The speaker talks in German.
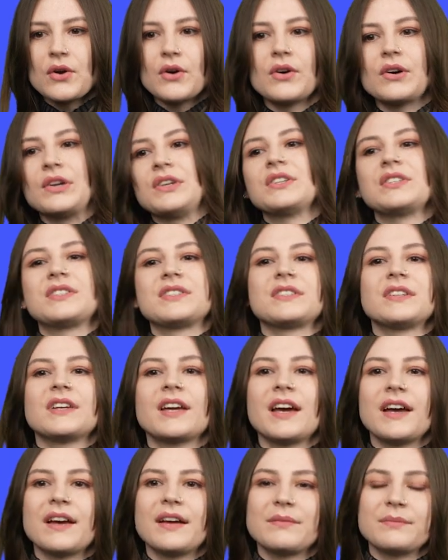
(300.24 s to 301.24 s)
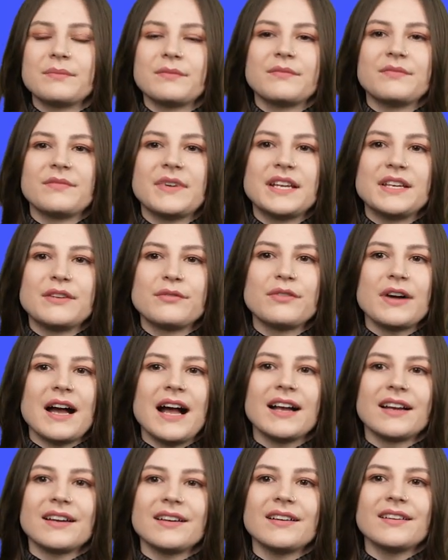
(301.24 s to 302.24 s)
Und ähm, wenn die
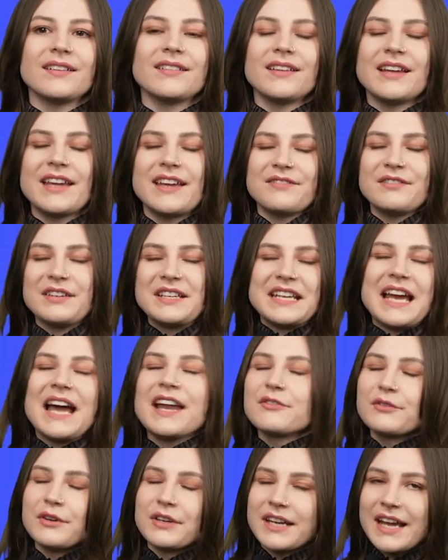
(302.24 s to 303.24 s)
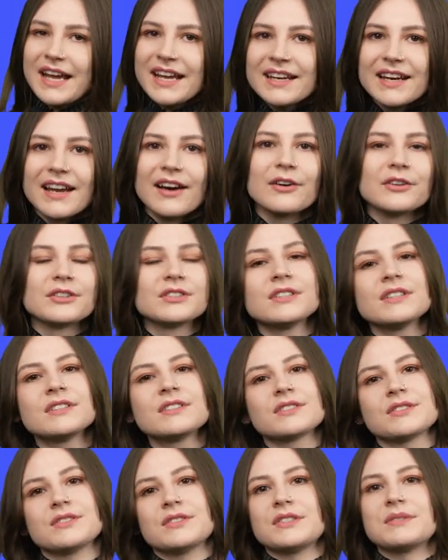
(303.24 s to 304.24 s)
Frage, äh, wenn die Antwort Nein
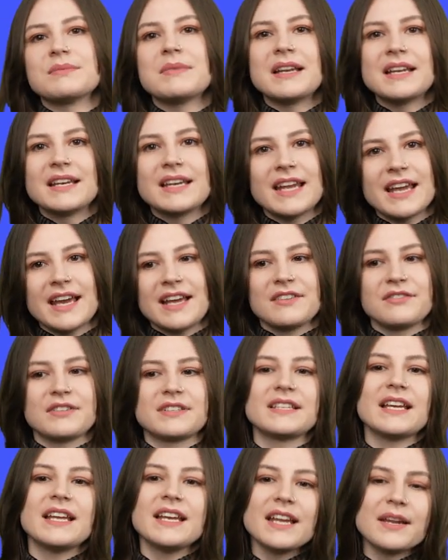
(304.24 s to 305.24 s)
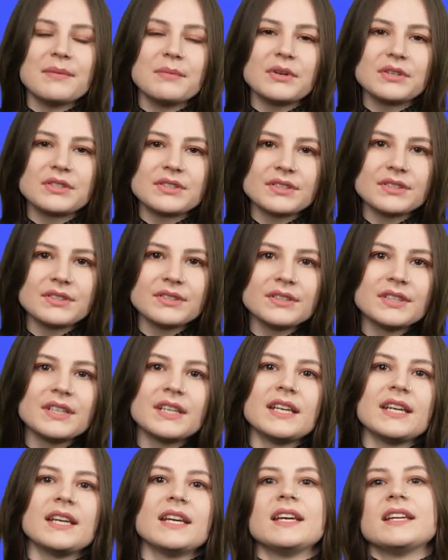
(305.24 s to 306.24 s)
lautet und man eher etwas ändern möchte,
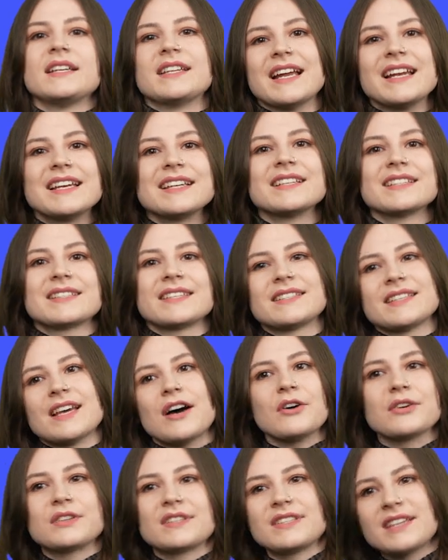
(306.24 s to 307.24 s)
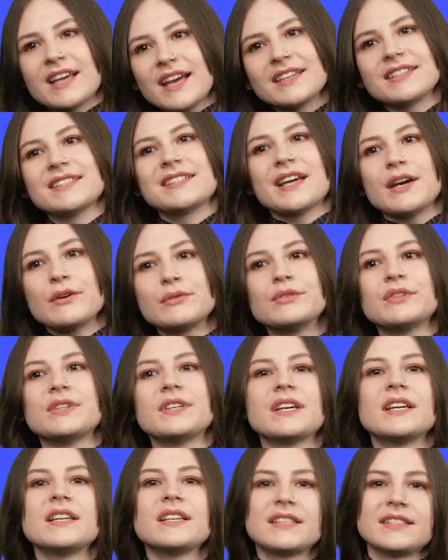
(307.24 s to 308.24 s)
dann ist es auch ein Zeichen
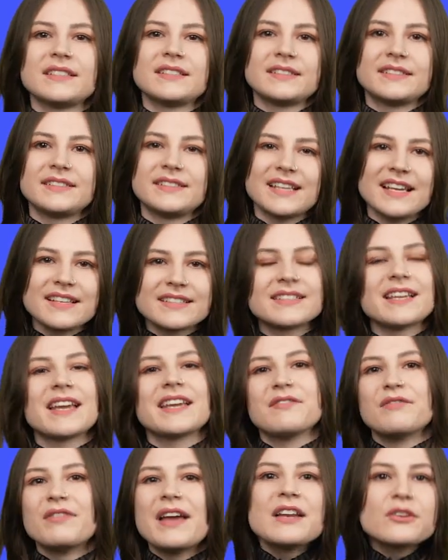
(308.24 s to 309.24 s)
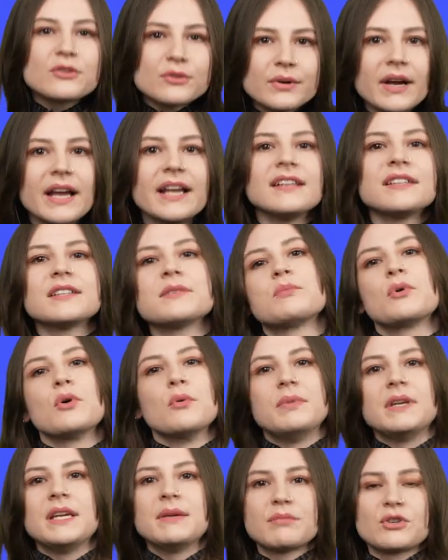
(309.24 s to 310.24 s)
dafür, dass da eventuell ein
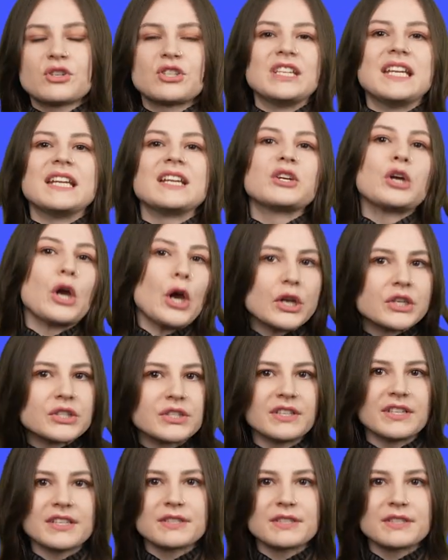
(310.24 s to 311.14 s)
Problem bestehen könnte.